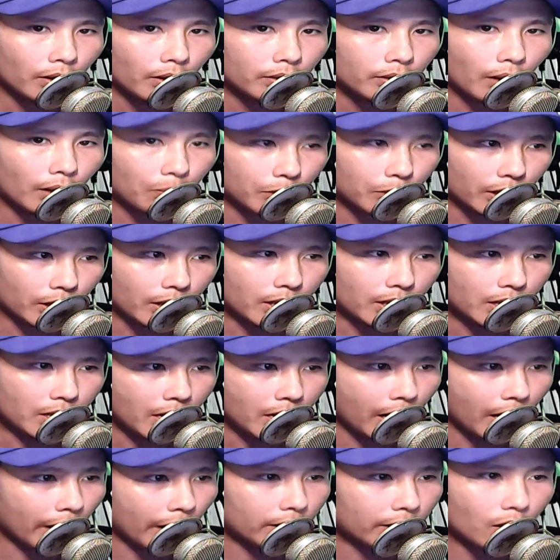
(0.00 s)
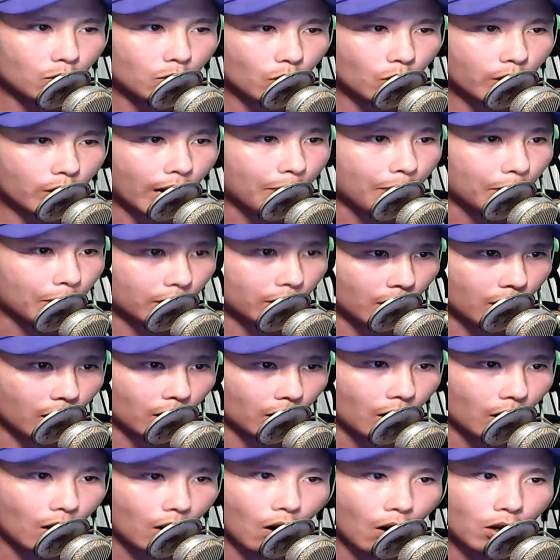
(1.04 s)
thậm chí hắn không có cảm ứng
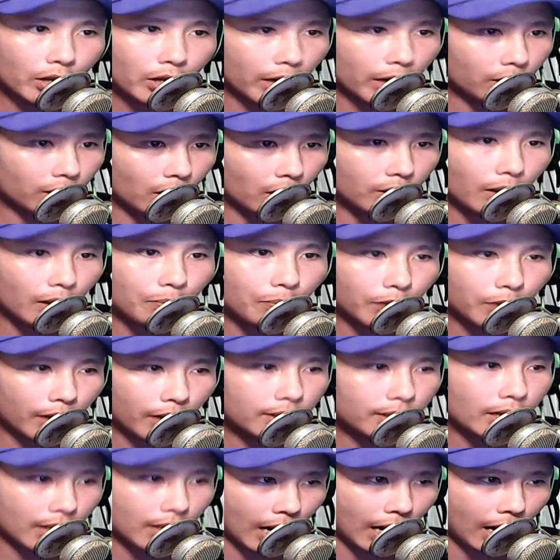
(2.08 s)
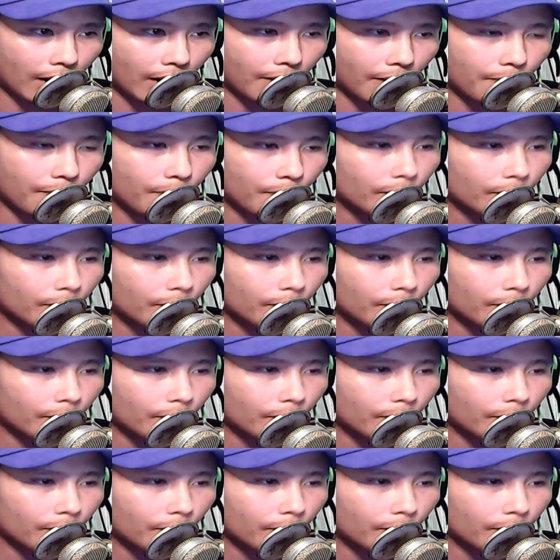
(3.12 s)
được có khí thức cấm chế gì cả